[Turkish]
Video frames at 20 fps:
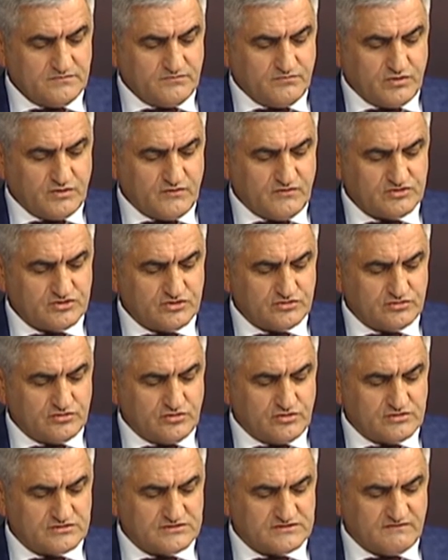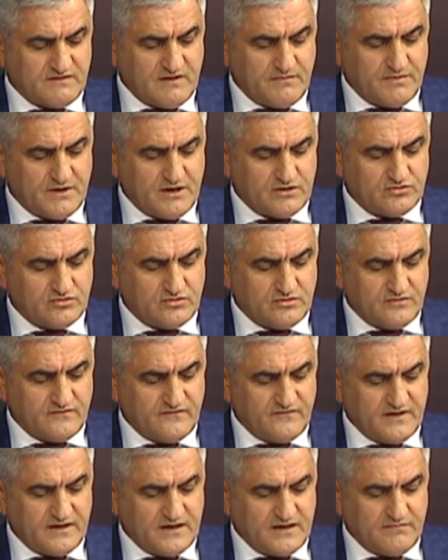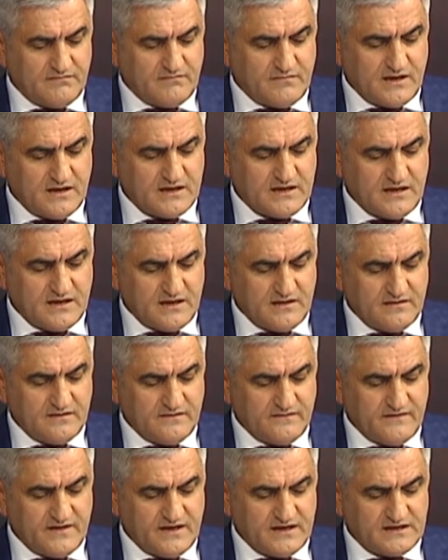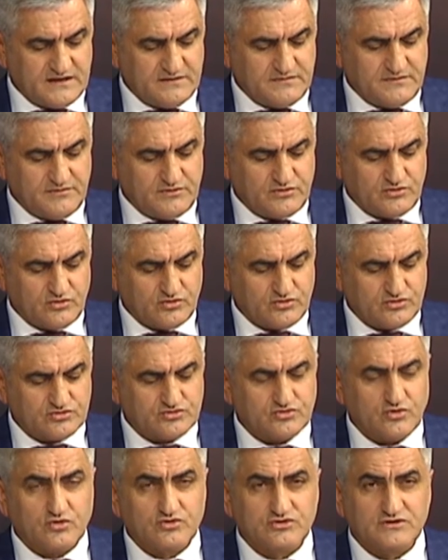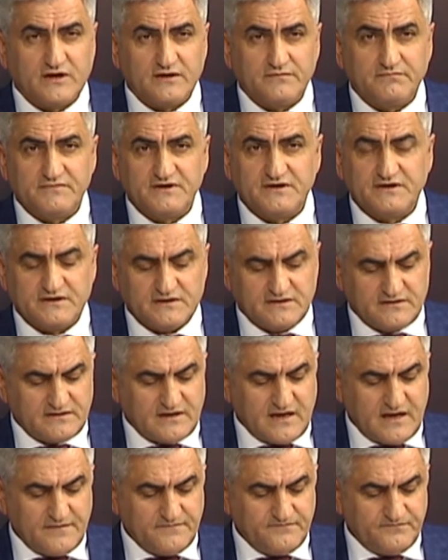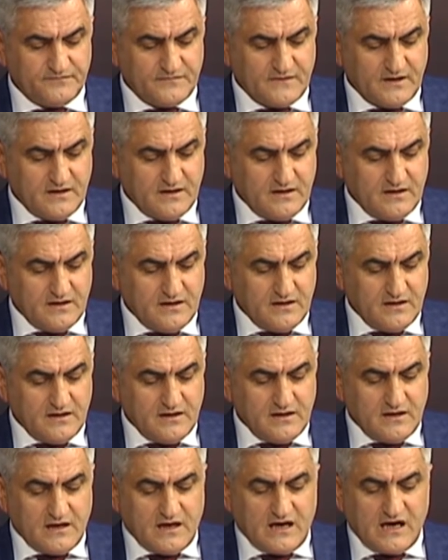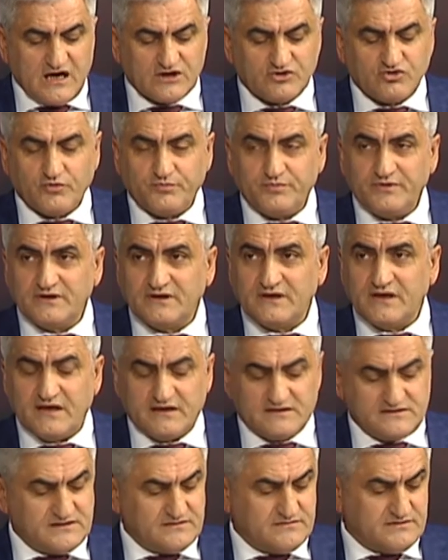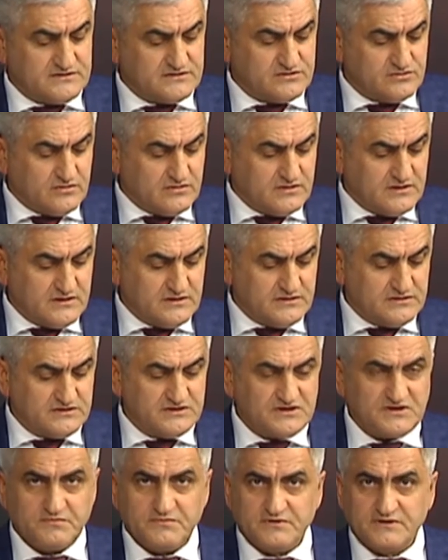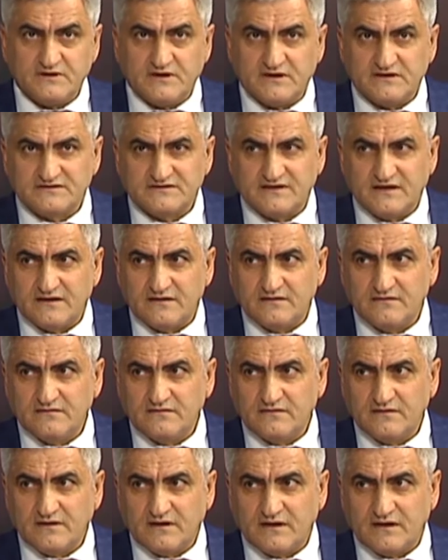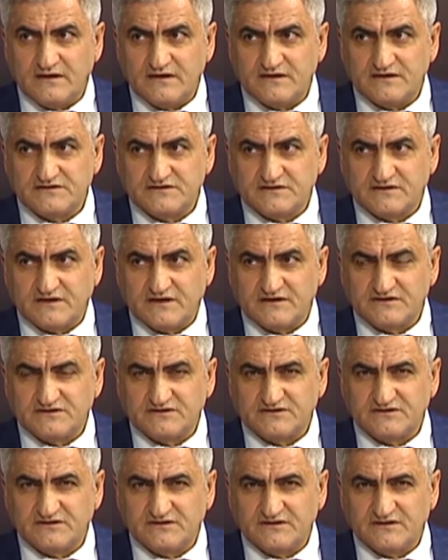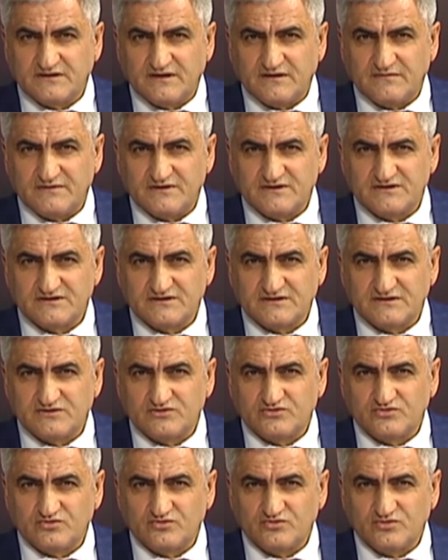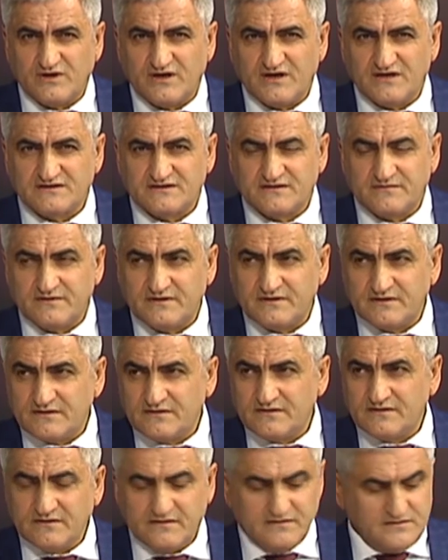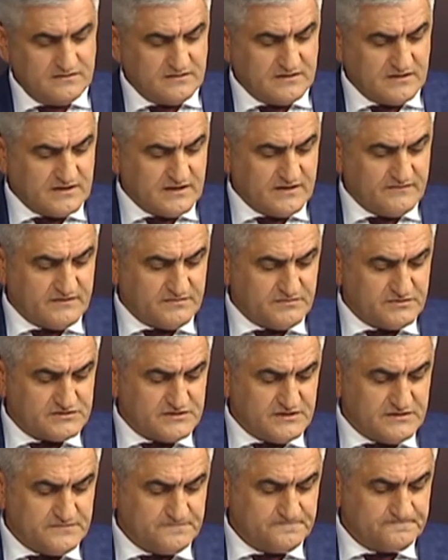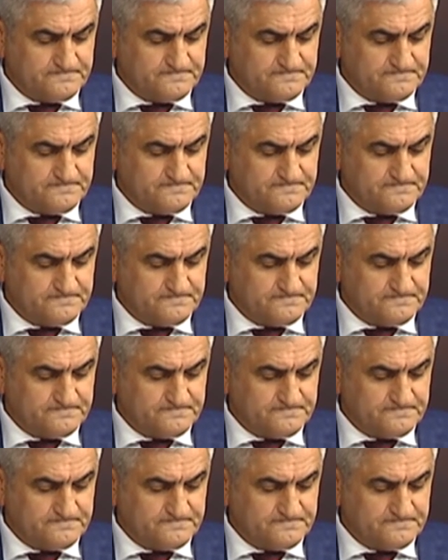Profesör Doktor Zvabado ve Maya ve ekibi 1991 yılında atopik ekzeması olan 22 hastayı alerjik, kaşıntılı, kabarcıklı, sulu eksemayı tedavi etmişler.